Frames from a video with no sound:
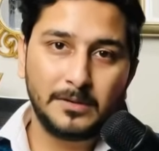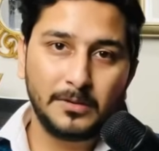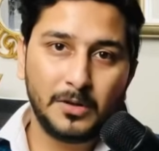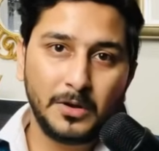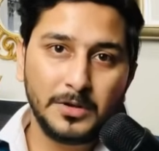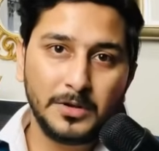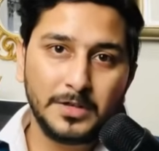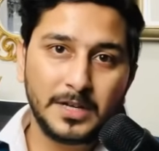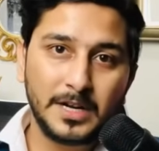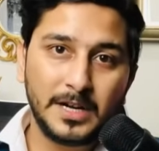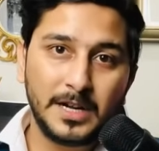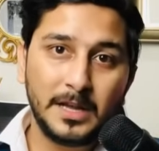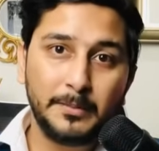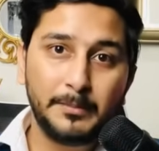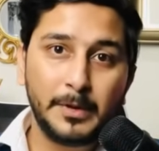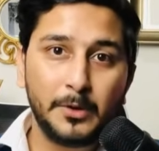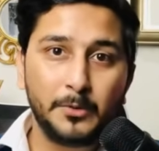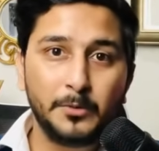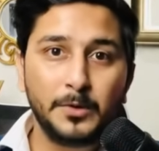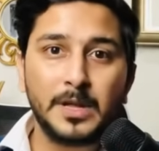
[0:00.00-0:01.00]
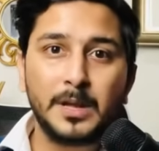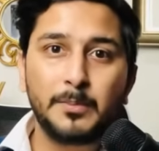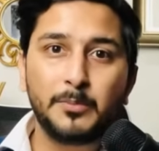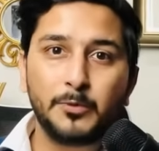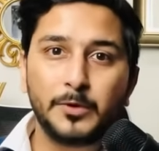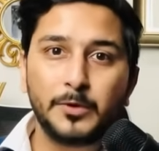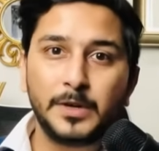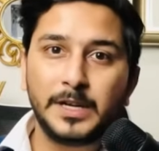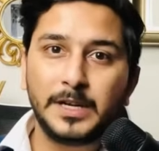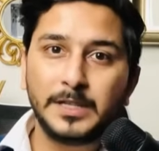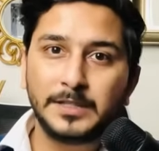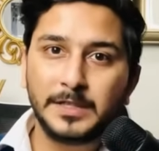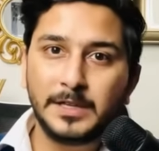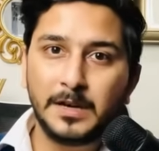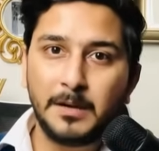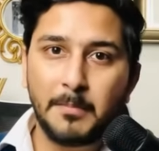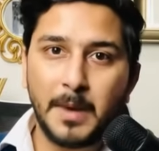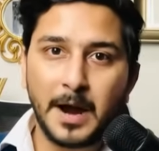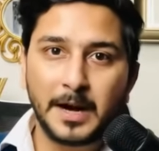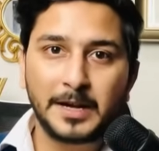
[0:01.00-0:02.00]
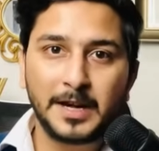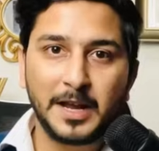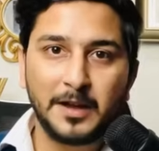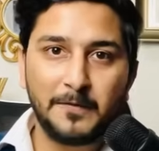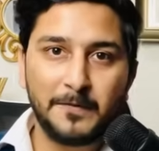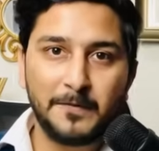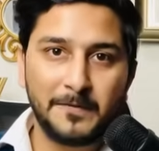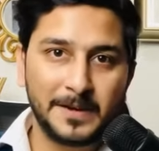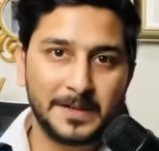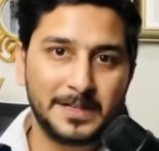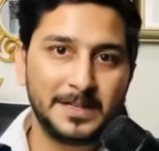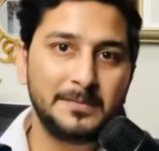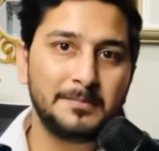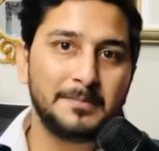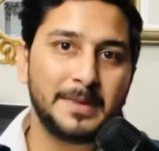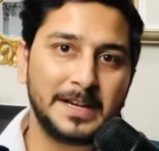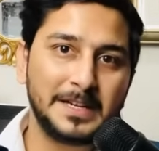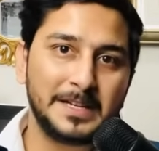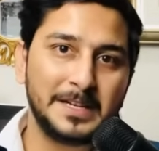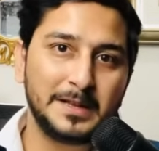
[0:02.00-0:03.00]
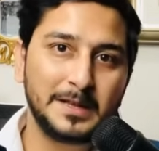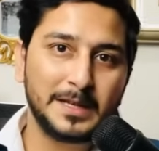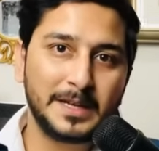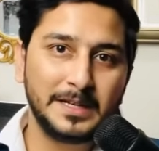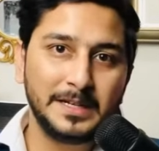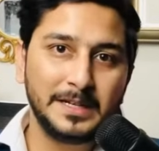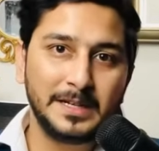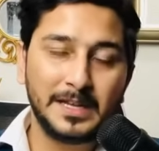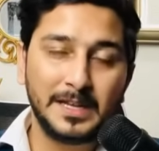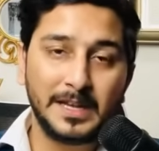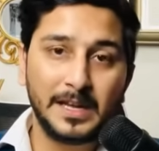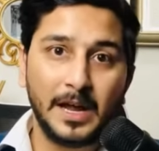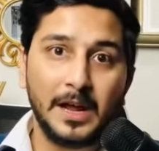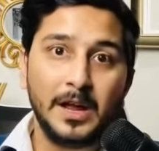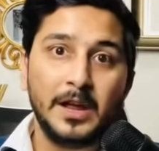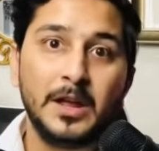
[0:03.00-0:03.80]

लॉन्च करने में उनकी पूरी डिजिटल मार्केटिंग फनल मैंने डिज़ाइन की है